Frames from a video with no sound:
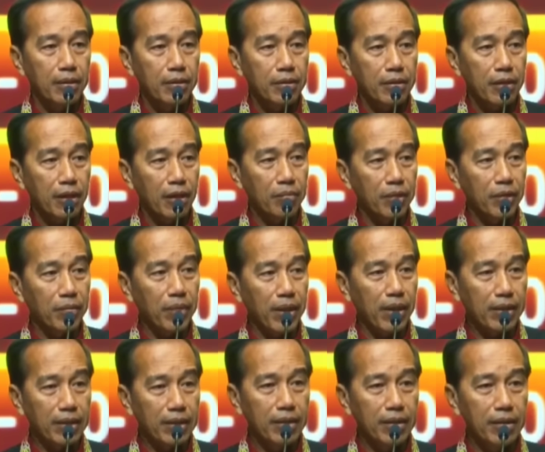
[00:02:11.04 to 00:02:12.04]
Selamat
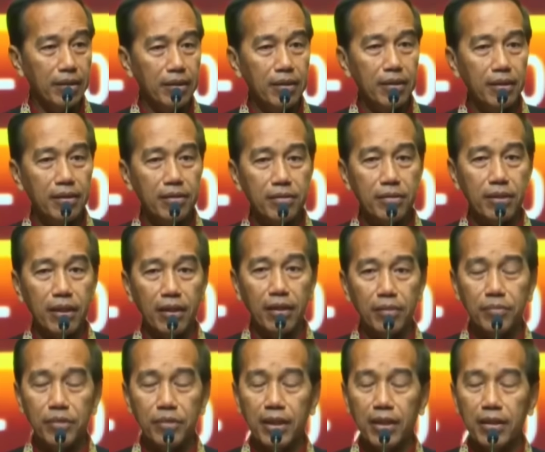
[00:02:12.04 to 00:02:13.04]
pagi,
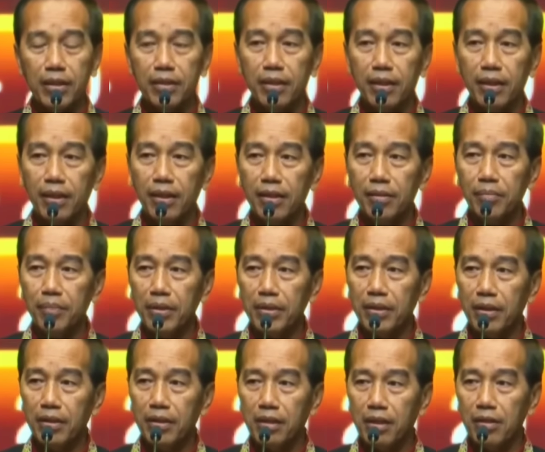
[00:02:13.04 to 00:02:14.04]
salam sejahtera
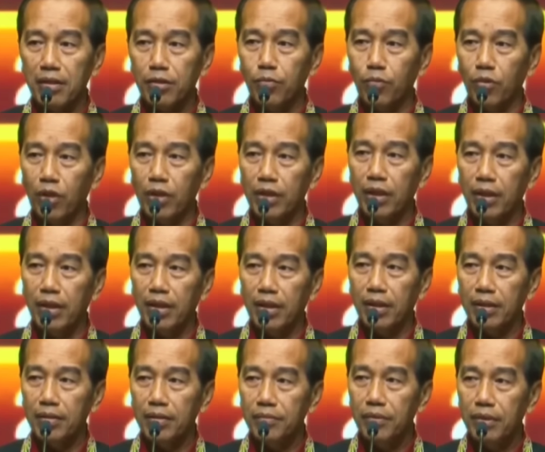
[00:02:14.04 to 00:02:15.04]
bagi kita
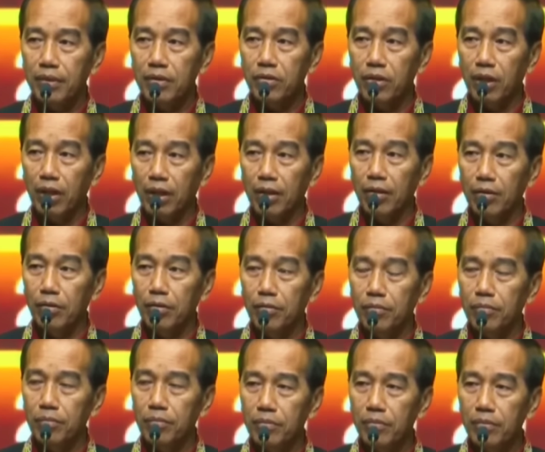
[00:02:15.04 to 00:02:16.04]
semuanya.
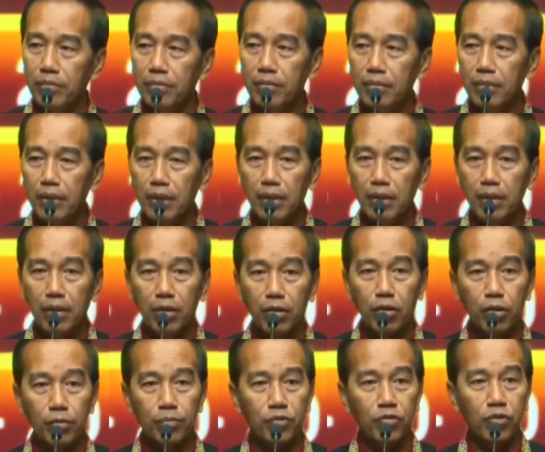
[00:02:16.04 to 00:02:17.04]
Shalom,
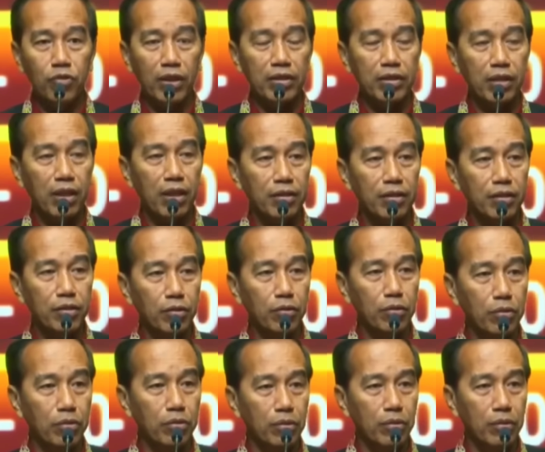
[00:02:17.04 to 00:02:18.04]
Om
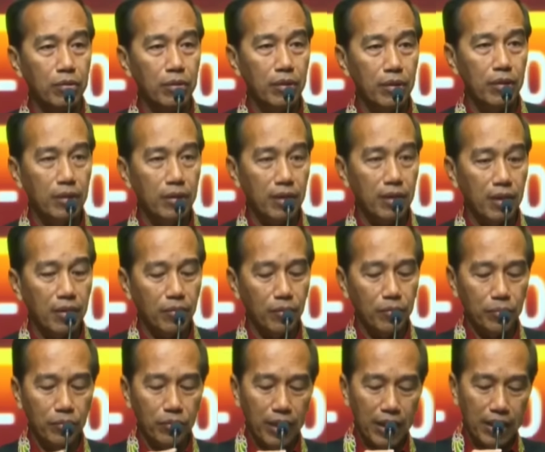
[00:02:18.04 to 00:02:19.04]
Swastiastu,
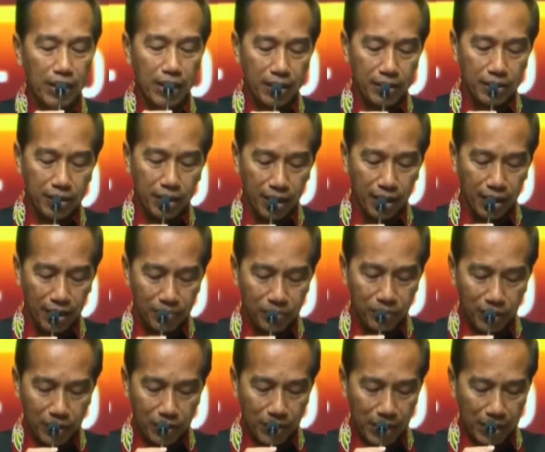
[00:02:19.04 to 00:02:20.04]
Namo Buddhaya,
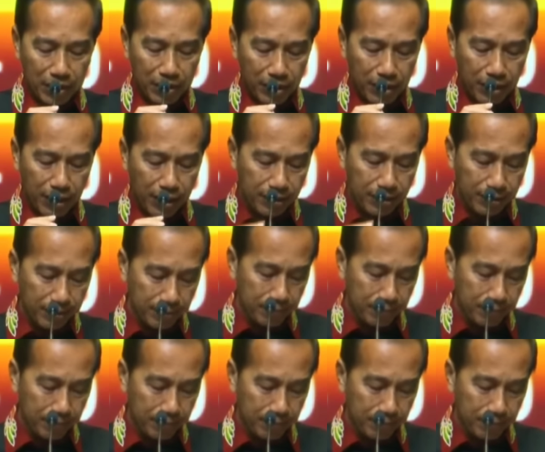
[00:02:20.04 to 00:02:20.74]
Salam Kebajikan.